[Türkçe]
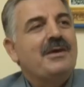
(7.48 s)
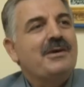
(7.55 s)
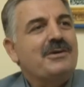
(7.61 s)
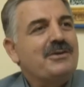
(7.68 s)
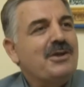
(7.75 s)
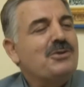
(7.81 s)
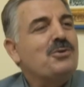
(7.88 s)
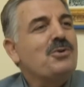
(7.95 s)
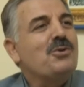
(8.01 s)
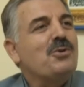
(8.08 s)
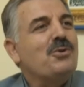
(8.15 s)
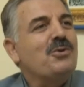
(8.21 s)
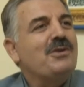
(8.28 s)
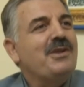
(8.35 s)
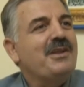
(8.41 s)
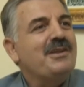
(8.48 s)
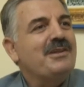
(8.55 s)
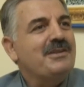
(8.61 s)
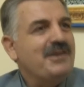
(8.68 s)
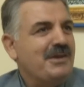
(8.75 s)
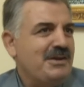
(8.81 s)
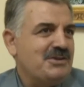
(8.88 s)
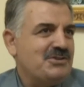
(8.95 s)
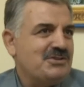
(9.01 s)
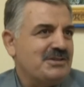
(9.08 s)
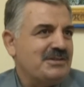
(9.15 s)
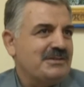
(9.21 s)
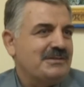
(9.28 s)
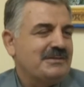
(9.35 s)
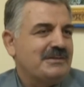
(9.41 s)
Red oy kullanıldığı
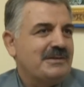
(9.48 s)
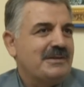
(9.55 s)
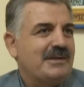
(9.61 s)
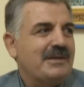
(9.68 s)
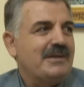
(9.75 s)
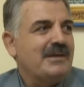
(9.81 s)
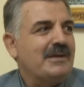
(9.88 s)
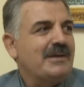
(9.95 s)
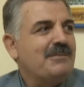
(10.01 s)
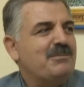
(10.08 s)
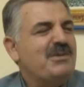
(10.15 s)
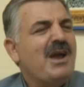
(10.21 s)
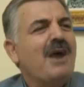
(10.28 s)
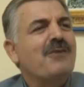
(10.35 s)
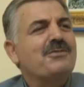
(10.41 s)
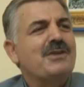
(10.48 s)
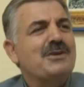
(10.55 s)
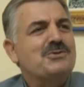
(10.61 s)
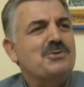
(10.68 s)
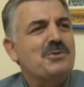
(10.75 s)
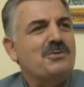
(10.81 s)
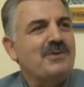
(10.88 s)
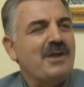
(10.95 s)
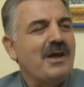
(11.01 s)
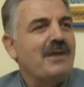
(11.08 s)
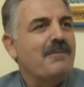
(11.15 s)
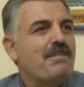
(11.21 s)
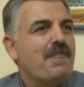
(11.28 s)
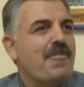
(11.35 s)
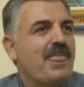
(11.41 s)
için e, bir hafta sonra
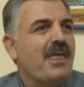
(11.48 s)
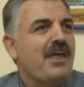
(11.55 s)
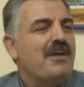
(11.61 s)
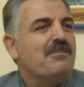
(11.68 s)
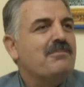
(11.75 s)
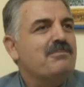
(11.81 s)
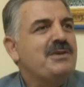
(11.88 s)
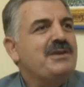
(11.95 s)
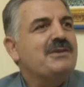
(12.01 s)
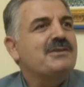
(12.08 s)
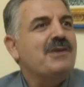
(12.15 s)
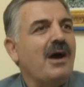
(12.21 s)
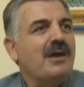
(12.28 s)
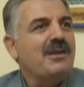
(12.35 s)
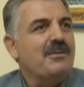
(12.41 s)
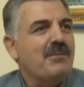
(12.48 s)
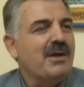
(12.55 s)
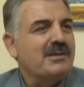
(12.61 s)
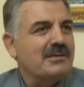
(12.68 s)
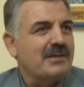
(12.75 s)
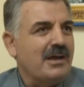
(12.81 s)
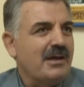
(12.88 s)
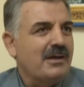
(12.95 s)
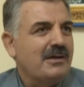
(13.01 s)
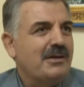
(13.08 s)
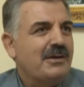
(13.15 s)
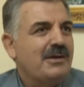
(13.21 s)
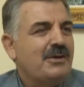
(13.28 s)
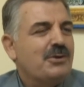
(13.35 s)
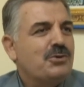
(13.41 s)
bir talimatla
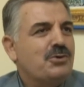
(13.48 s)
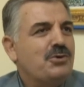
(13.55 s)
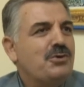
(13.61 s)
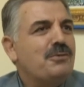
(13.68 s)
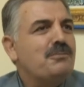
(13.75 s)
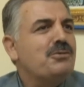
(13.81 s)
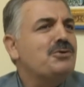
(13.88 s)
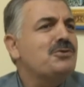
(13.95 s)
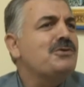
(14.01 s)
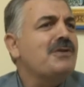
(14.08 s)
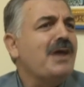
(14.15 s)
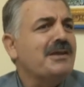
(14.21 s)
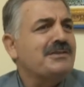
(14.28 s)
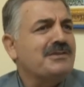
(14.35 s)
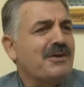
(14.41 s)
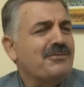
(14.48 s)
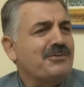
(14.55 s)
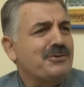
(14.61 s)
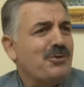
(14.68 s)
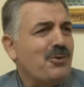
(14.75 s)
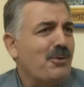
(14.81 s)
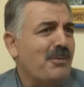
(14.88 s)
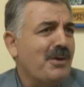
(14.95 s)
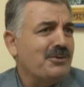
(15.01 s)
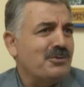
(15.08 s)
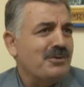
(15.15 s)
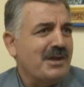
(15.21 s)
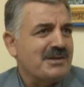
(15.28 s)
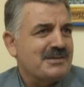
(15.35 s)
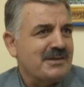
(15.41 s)
köyün bütün etrafını
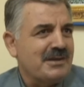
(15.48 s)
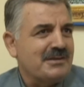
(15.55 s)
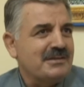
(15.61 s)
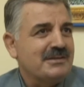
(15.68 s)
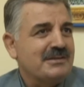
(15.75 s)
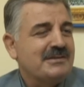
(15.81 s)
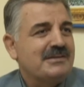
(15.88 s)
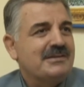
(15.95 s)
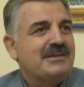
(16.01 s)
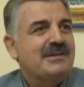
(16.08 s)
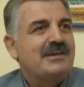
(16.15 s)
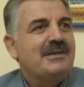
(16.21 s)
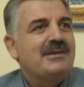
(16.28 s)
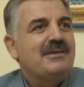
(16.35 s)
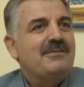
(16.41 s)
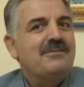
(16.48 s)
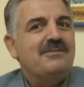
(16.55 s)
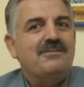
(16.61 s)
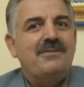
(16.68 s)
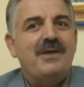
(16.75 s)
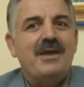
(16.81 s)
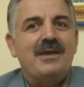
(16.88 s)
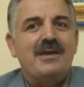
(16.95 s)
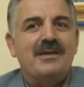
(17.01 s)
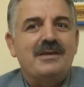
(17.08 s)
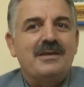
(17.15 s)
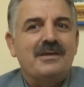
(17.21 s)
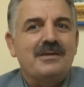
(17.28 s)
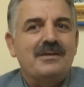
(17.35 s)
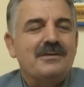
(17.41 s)
komandolar sardı ve
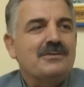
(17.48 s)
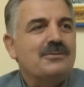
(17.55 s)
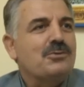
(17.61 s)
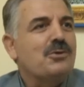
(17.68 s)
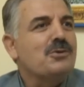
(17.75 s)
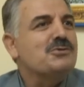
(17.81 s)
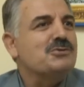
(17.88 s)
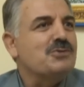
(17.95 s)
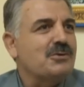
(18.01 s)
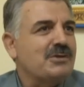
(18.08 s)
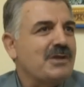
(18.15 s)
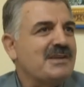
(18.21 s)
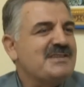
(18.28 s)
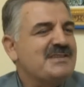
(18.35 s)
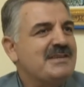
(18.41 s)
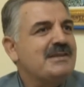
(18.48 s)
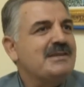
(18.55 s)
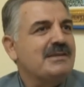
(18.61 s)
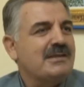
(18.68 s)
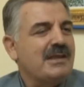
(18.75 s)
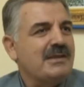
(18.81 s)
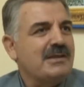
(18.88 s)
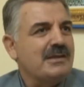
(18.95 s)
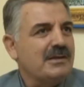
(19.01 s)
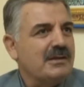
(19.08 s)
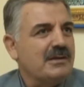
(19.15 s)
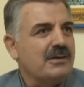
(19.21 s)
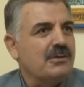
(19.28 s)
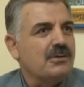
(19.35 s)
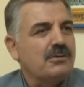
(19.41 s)
e, Kozluk'ta Siirt'teki
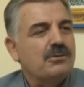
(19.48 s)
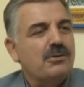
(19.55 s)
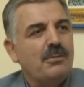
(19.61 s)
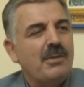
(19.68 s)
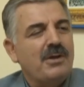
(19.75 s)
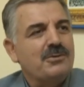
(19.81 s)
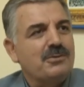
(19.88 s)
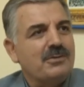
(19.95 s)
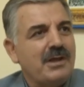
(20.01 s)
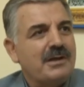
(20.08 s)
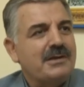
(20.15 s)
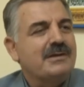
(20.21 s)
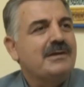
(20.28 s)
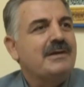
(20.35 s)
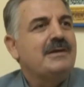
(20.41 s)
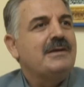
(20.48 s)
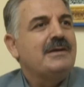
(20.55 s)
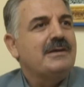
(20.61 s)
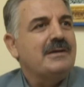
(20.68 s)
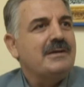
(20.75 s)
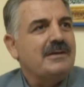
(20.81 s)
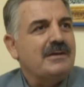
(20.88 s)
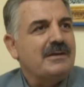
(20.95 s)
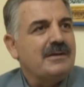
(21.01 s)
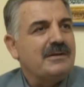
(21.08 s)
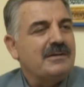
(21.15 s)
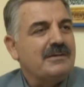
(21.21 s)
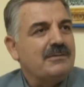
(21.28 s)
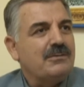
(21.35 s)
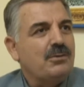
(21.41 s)
e, komandolar e,
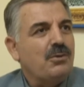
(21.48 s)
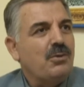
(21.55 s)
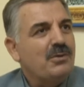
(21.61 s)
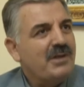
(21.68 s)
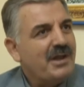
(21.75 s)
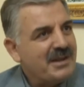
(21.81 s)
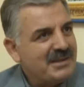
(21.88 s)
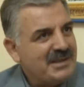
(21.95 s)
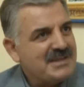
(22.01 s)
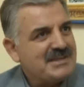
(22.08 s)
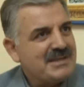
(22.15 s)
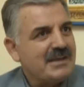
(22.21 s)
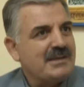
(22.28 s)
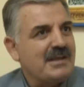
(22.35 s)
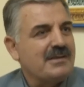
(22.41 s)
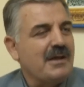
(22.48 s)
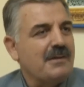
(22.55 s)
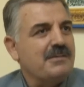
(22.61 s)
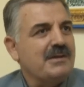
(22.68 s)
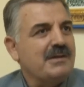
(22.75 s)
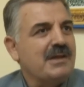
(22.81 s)
onlara destek de tabii